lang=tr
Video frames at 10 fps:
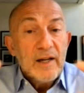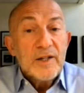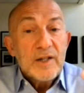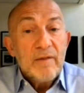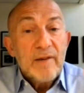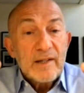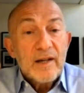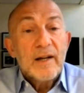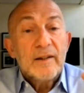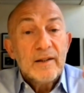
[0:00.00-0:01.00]
ilişki ve
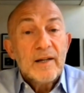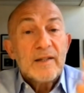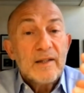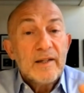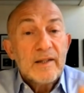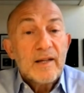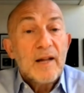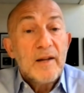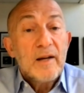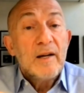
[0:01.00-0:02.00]
sanatın nasıl
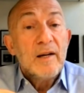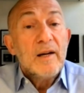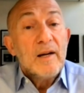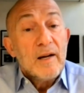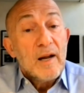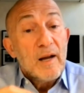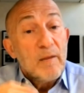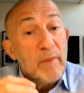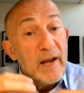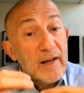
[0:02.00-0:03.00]
insanları
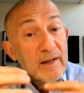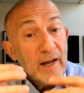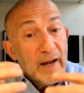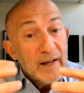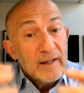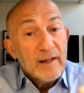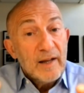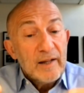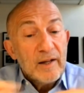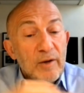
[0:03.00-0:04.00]
e, beynini
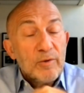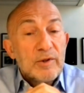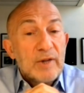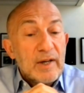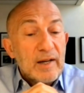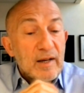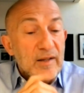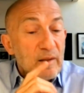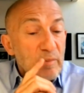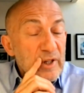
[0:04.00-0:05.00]
etkilediği üzerine
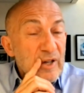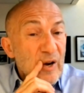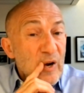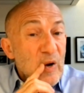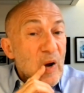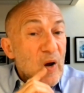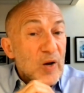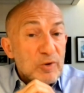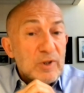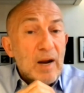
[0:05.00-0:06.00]
yazılmış e,
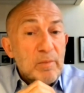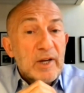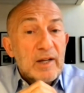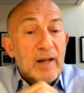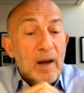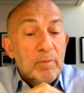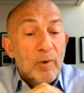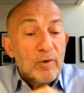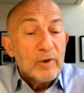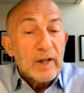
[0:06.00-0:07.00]
güzel bir kitap.
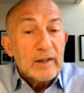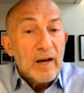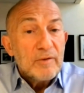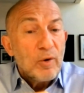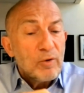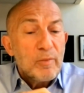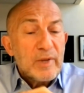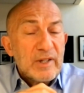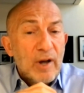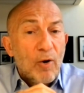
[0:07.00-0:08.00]
Onu da tavsiye
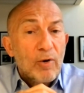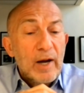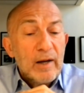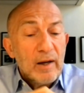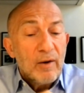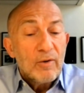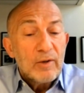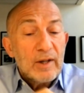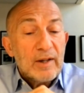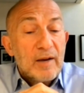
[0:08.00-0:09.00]
okuması da kolay.
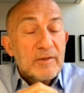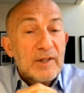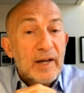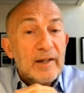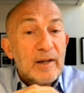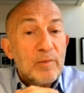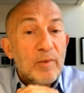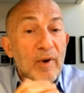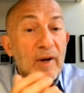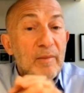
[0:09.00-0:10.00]
Onu da tavsiye
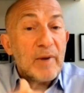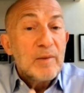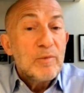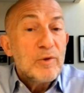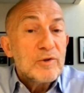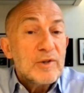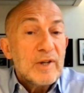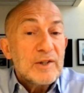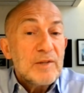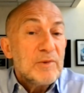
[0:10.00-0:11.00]
ederim. E, benim üç
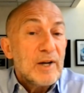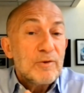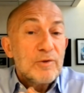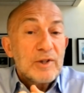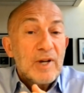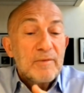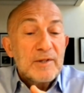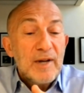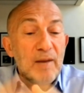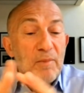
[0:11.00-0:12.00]
şimdilik üç
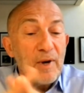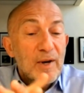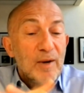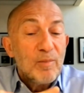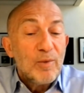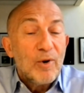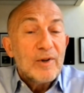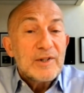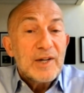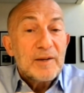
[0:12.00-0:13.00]
tavsiyem bu
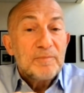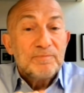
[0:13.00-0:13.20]
olacak.